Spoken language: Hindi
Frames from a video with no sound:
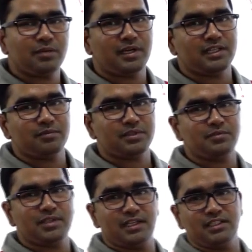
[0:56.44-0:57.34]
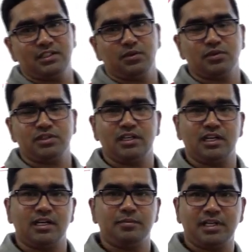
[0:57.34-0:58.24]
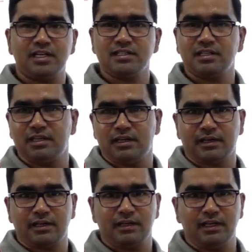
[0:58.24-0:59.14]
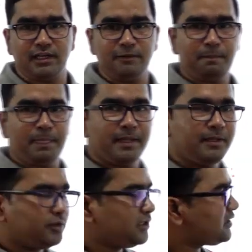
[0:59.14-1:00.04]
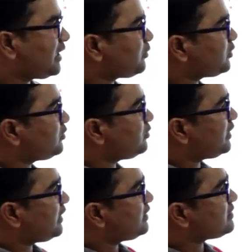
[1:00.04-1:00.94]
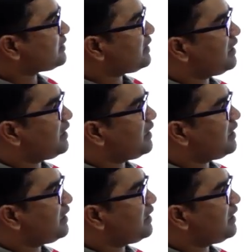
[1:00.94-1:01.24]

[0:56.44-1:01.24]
के माध्यम से हम सारी चीज़ों को सीखने का प्रयास कर रहे हैं ठीक है तो जिससे आपको इससे